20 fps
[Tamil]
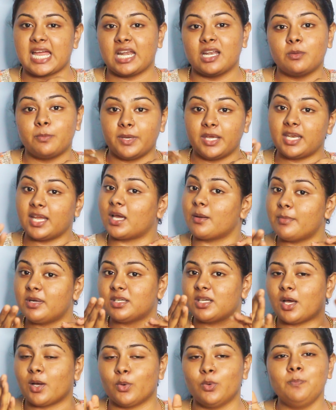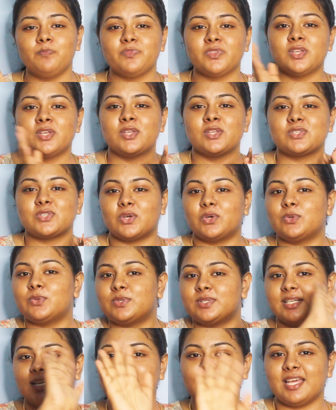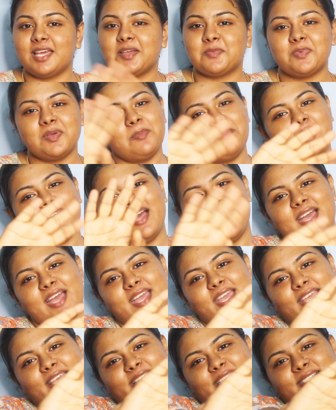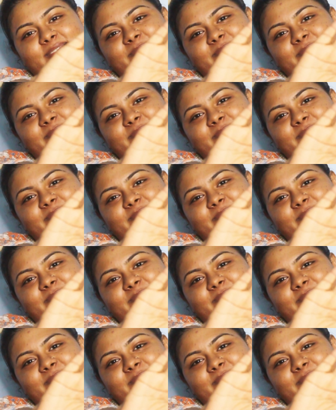சேனல் போய் ரெக்கமெண்ட் ஆகும் ஸோ டட்டா பாய்